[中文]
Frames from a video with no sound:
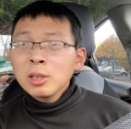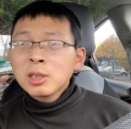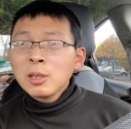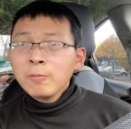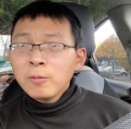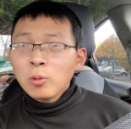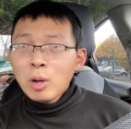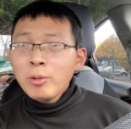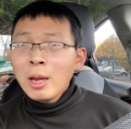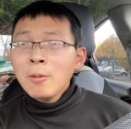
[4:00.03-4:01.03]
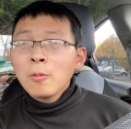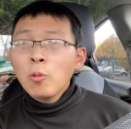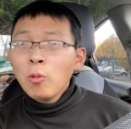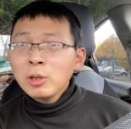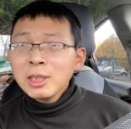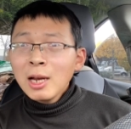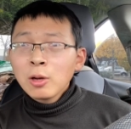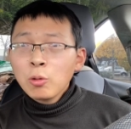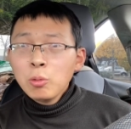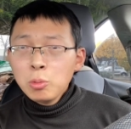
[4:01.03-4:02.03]
政府官员，国家的
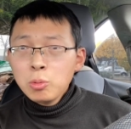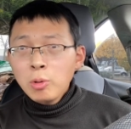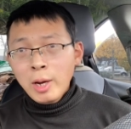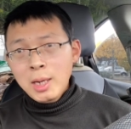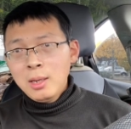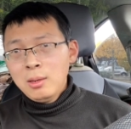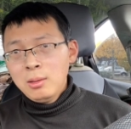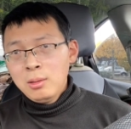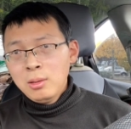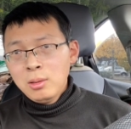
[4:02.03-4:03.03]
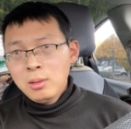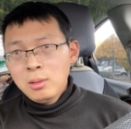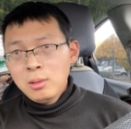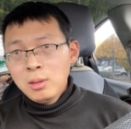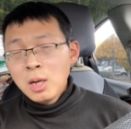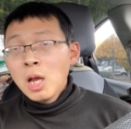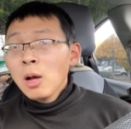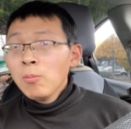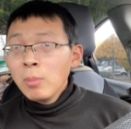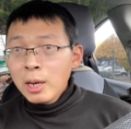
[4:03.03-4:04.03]
公务员。
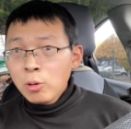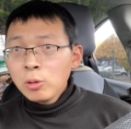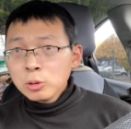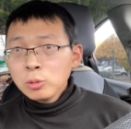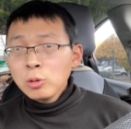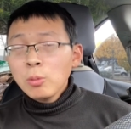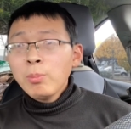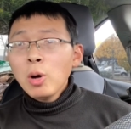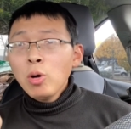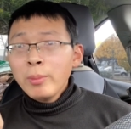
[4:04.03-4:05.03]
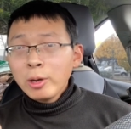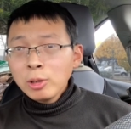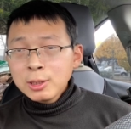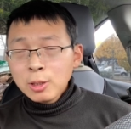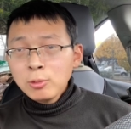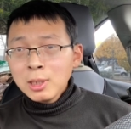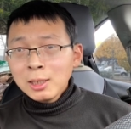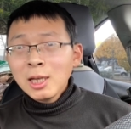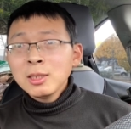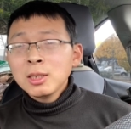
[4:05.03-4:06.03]
美国总统包括美国的州长，
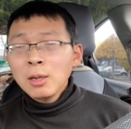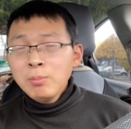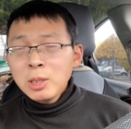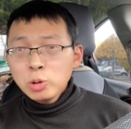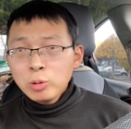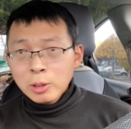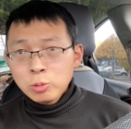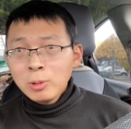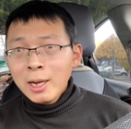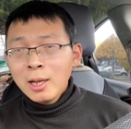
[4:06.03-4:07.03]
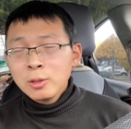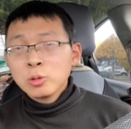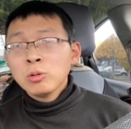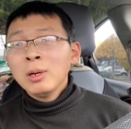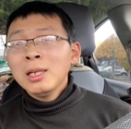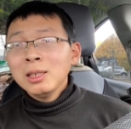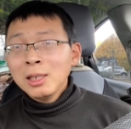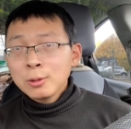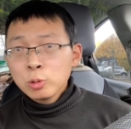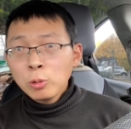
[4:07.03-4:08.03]
他是人民选出来的，所以
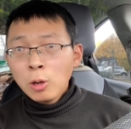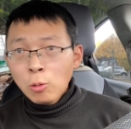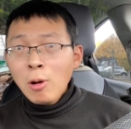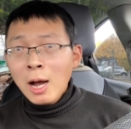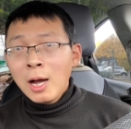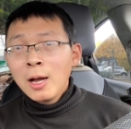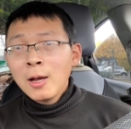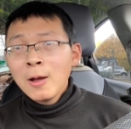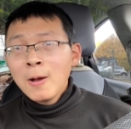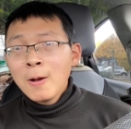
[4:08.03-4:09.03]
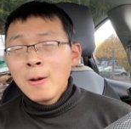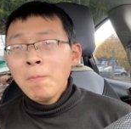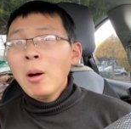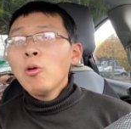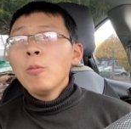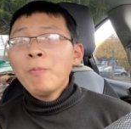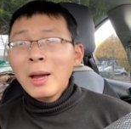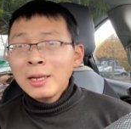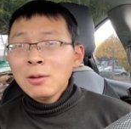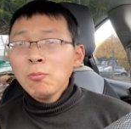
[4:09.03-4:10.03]
你说的话，包括
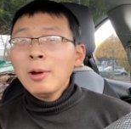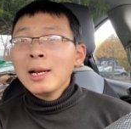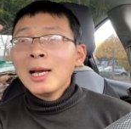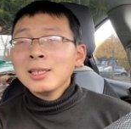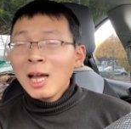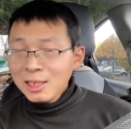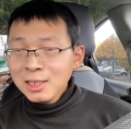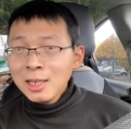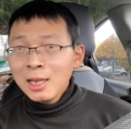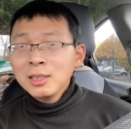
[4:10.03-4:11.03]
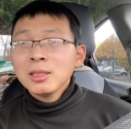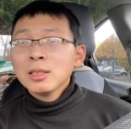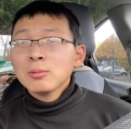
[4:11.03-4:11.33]
拜登未来，他现在已经是